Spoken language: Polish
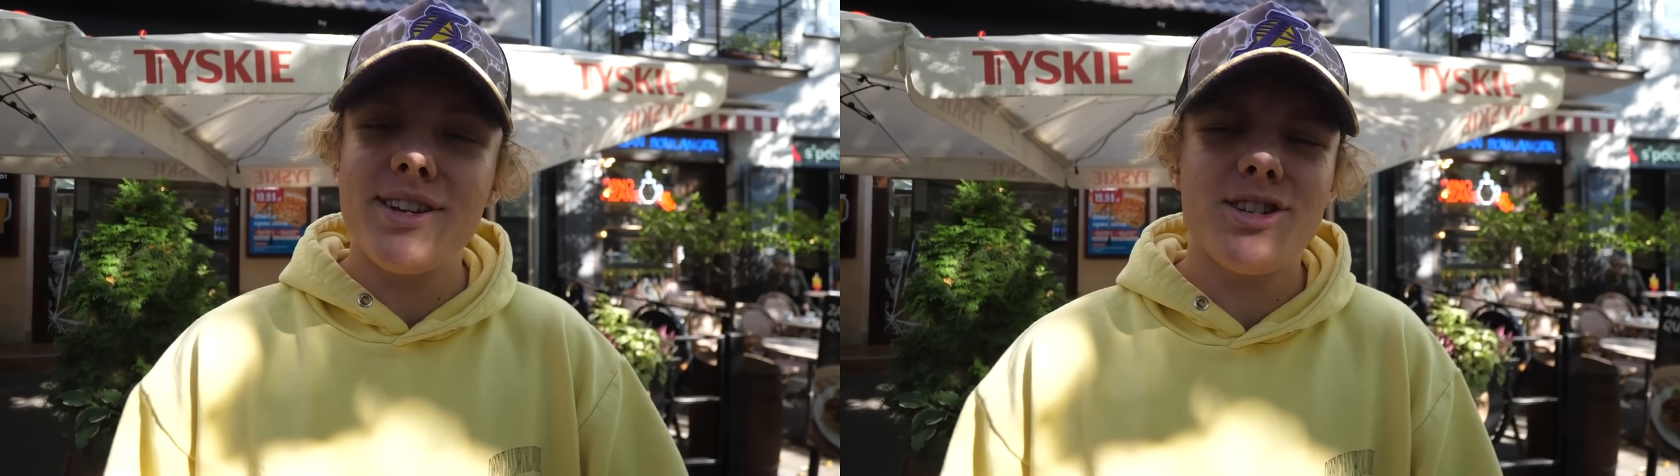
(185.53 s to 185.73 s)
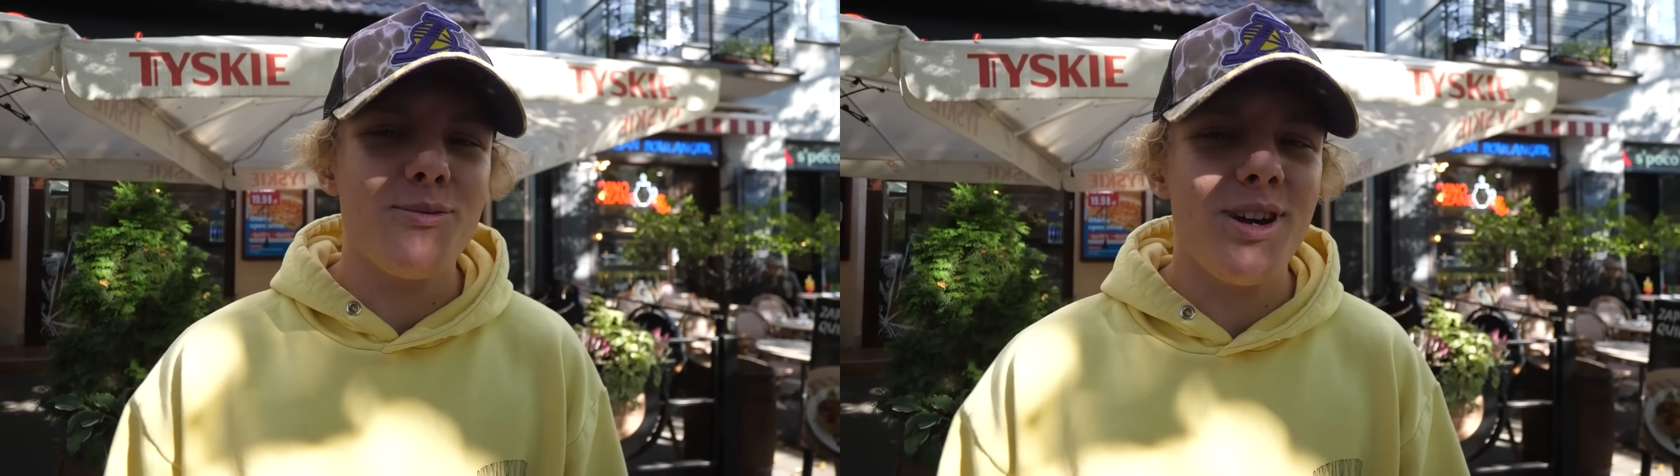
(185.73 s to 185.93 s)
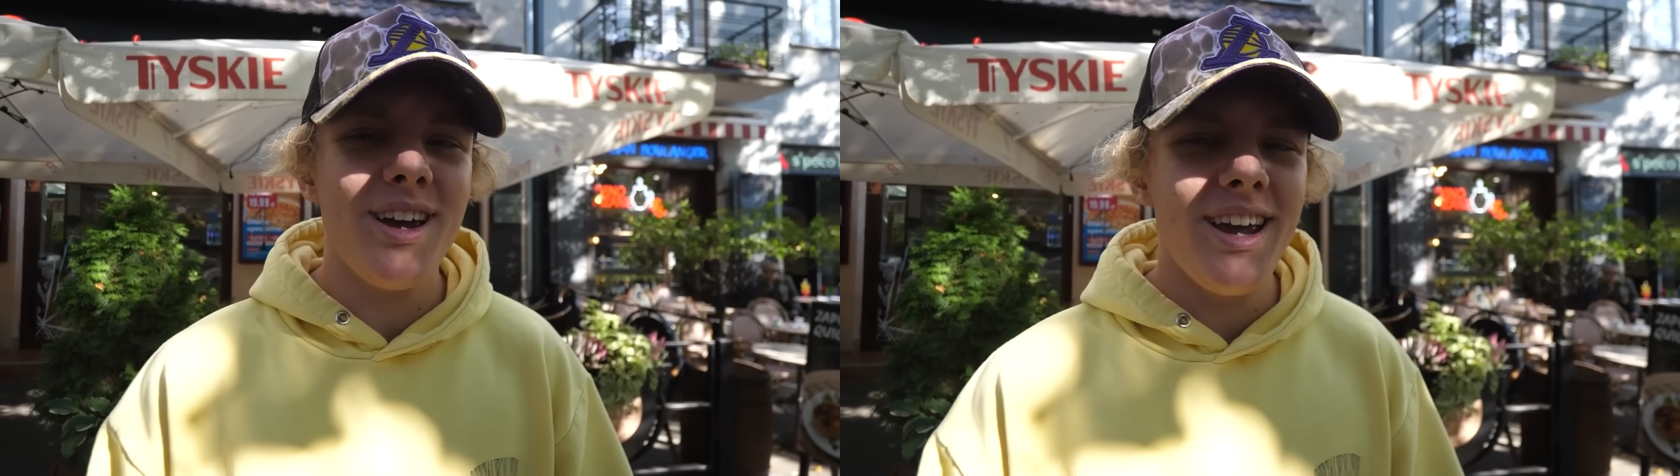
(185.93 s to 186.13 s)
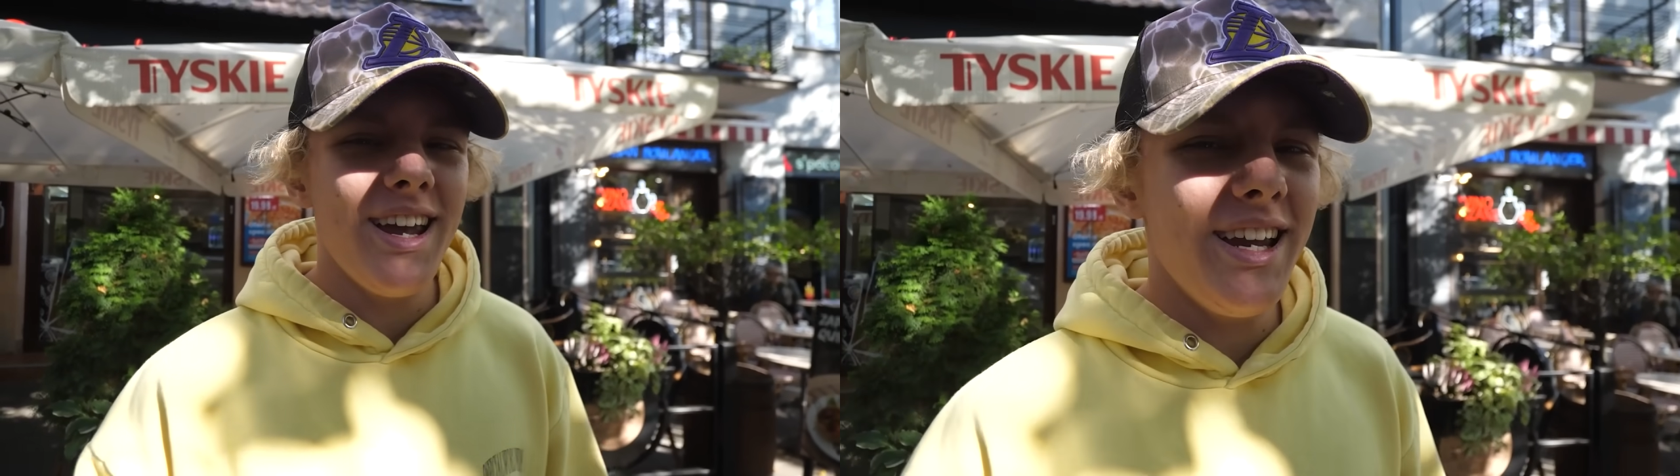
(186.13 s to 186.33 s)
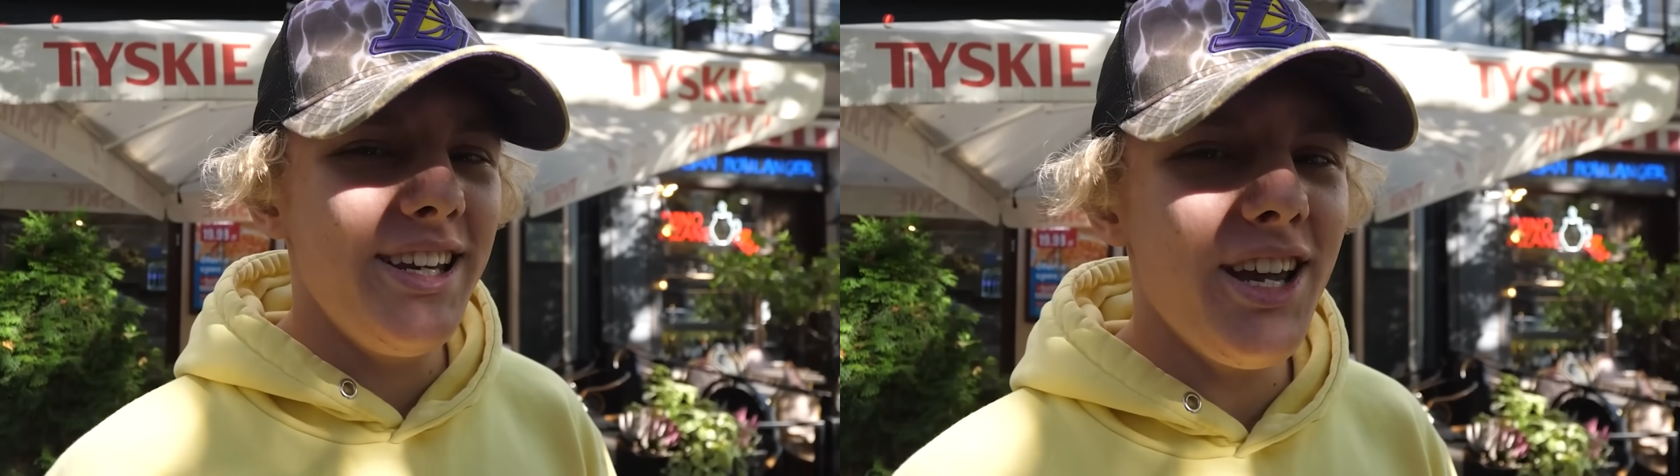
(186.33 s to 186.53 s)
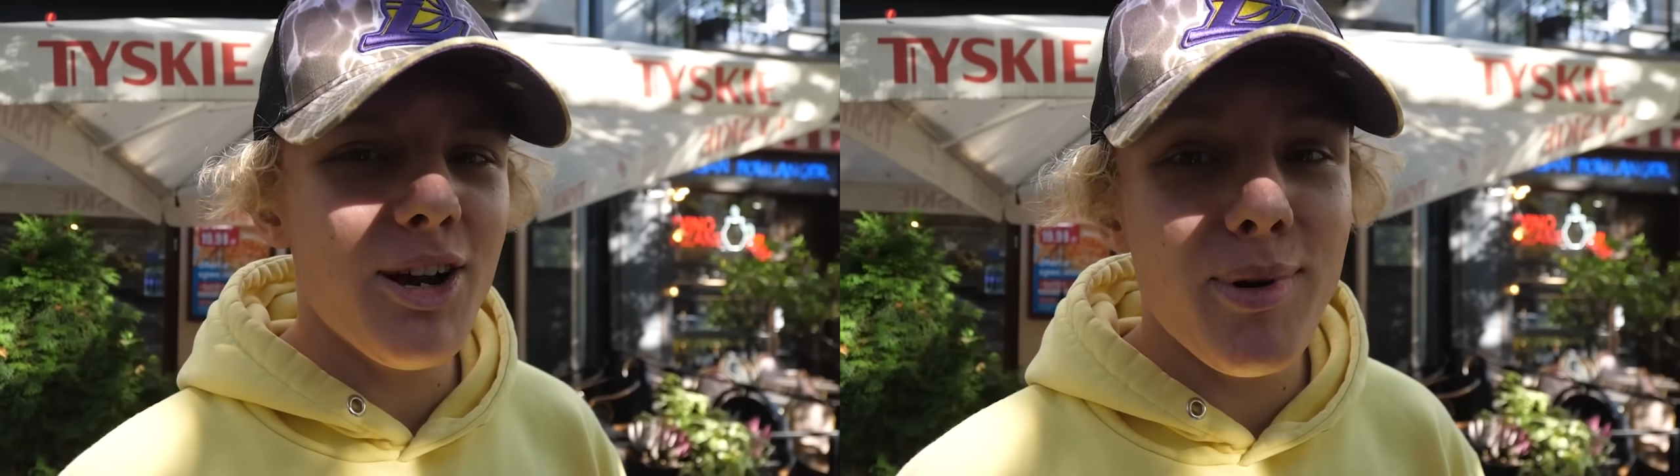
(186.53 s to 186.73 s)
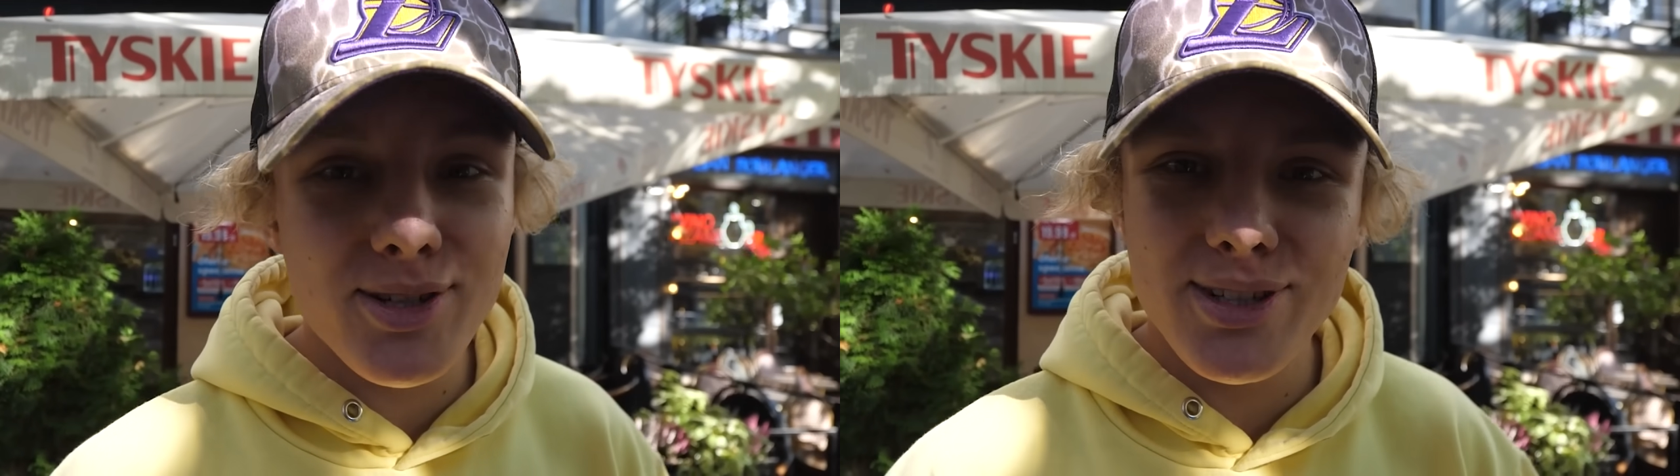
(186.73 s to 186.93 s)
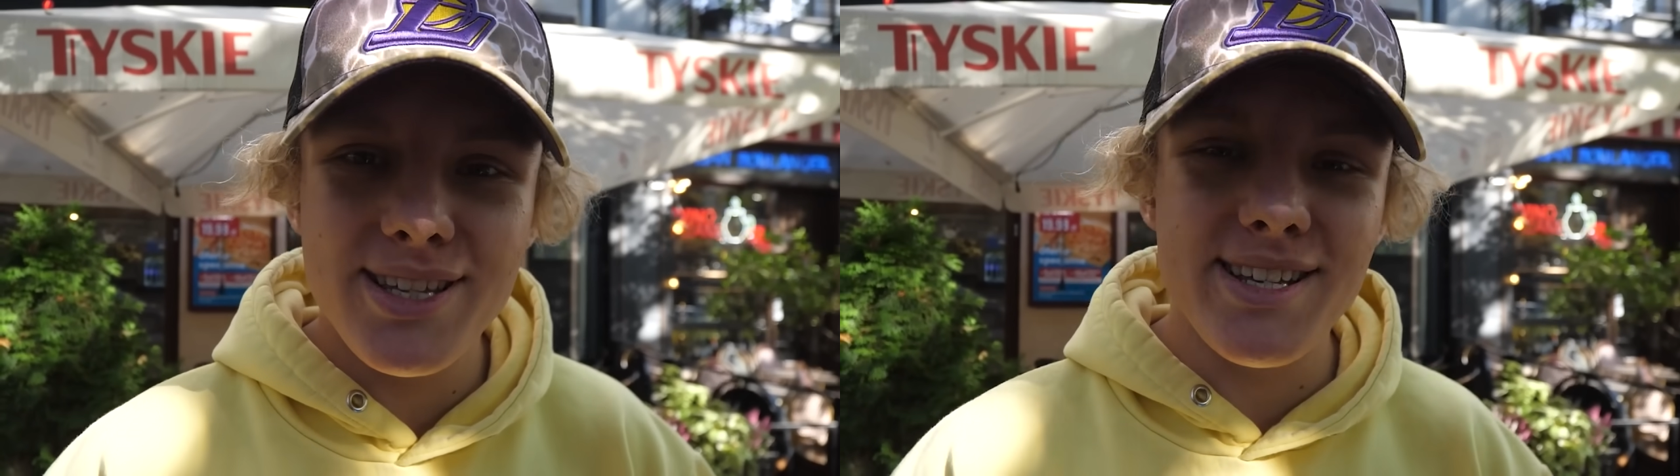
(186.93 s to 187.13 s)
Zobaczymy, jak
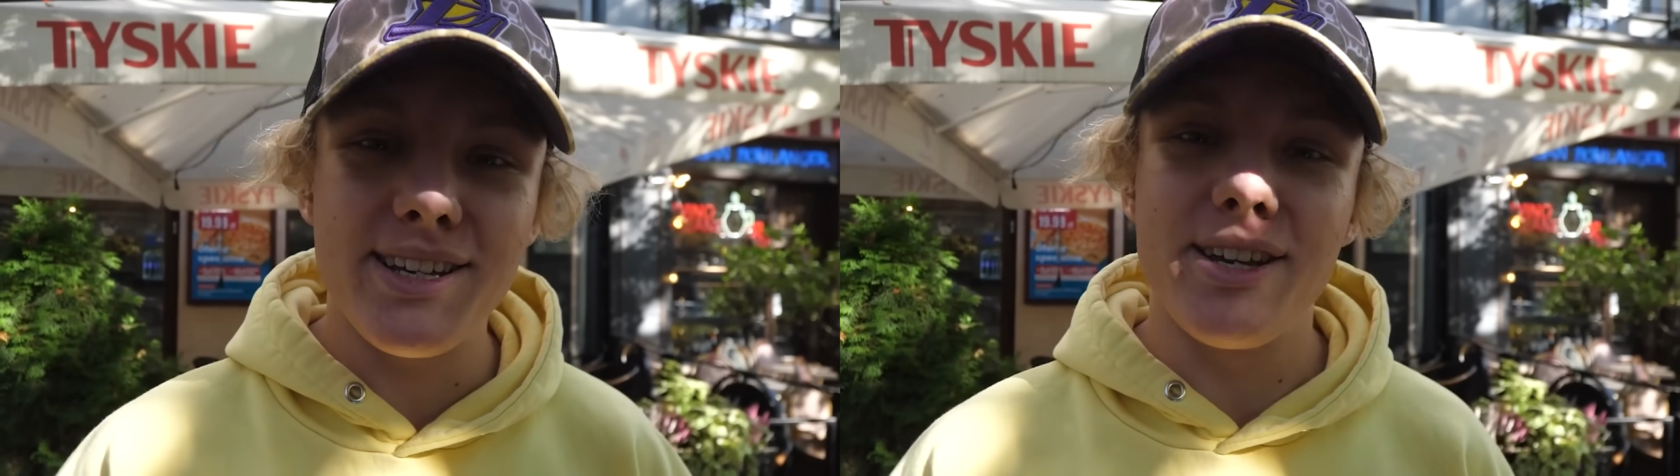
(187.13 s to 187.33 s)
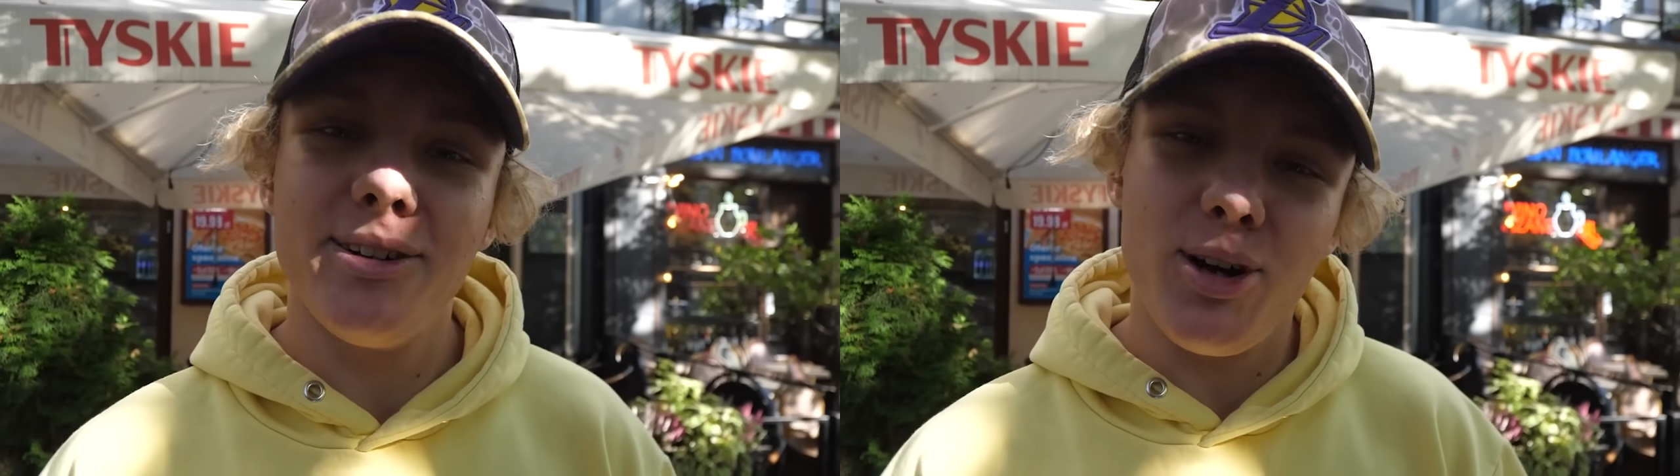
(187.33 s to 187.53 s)
bardzo nas zegnie.